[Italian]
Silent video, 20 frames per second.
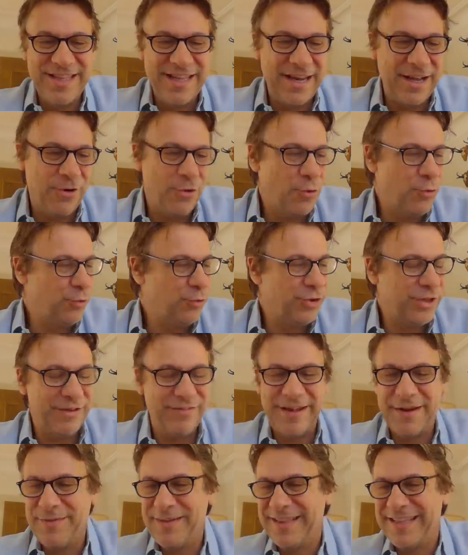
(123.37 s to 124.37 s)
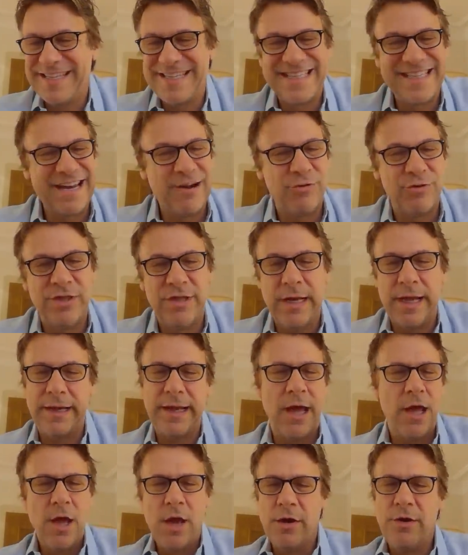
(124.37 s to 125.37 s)
a dire Conte, veramente
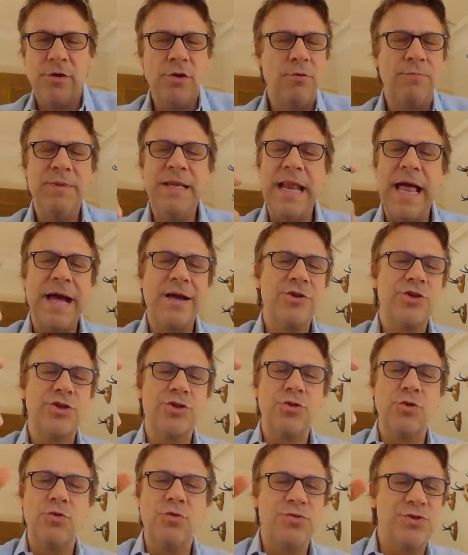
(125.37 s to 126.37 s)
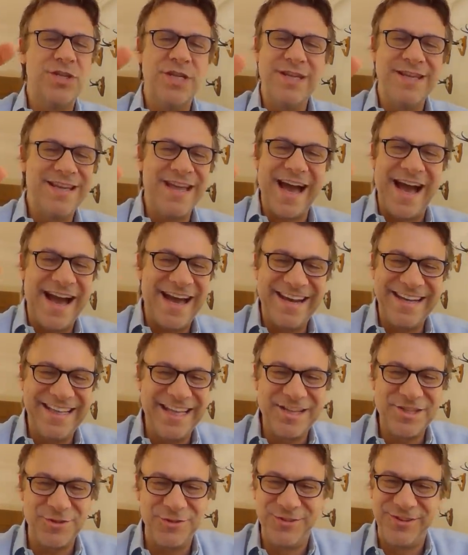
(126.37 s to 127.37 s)
straordinaria, non mi lascio lusingare
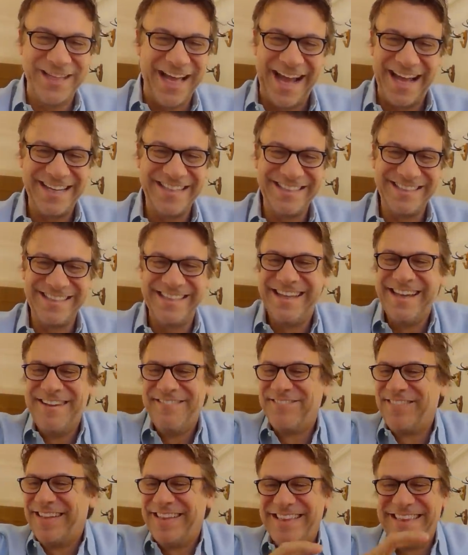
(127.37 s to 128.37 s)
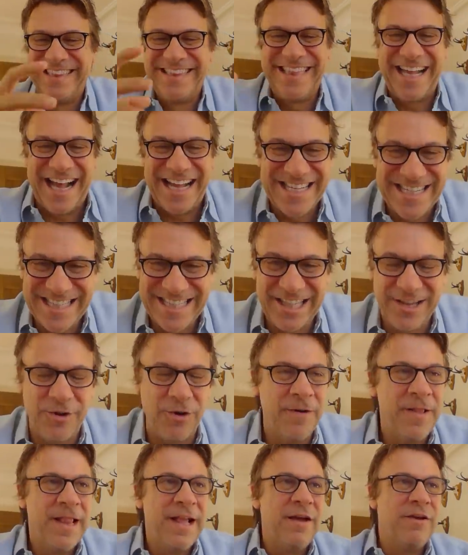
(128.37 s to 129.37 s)
dai sondaggi,
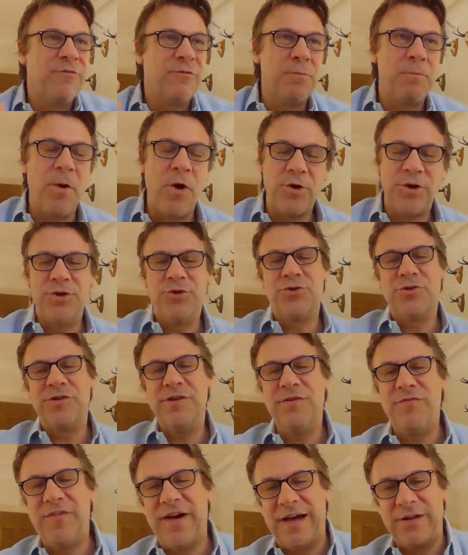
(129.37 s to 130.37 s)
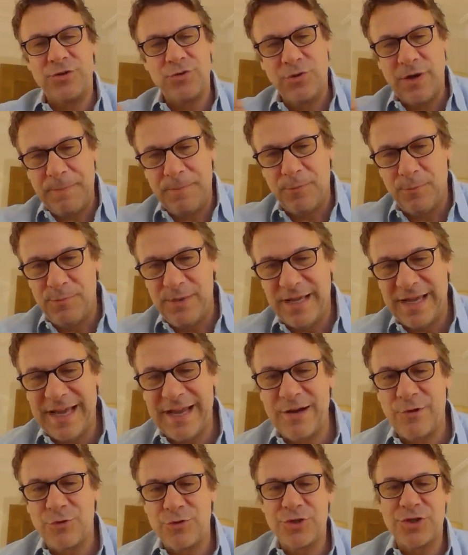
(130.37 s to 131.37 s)
fantastico! Pochi giorni fa su
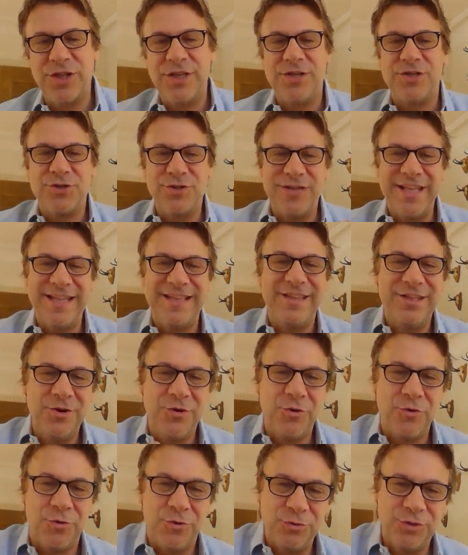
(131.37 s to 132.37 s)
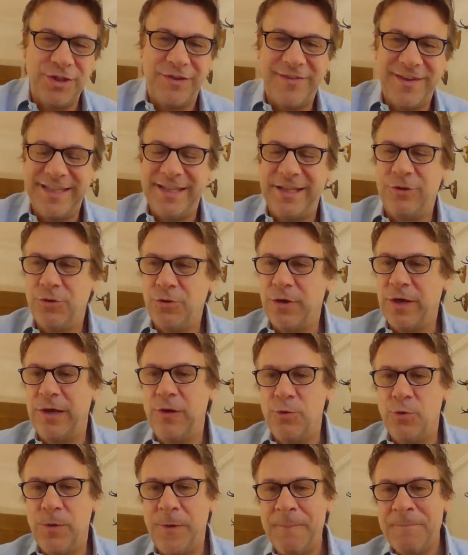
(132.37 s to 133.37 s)
Repubblica lo stesso identico Conte aveva detto che
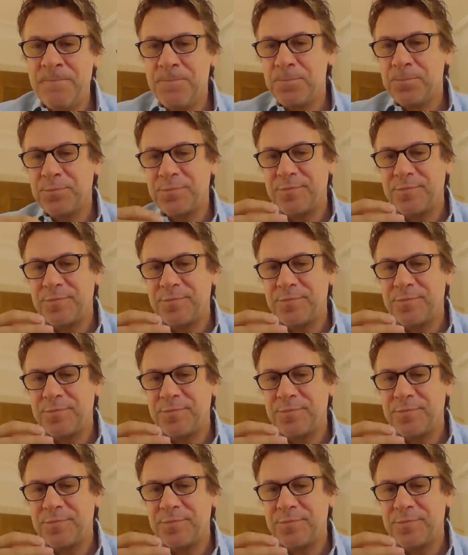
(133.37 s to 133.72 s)
lui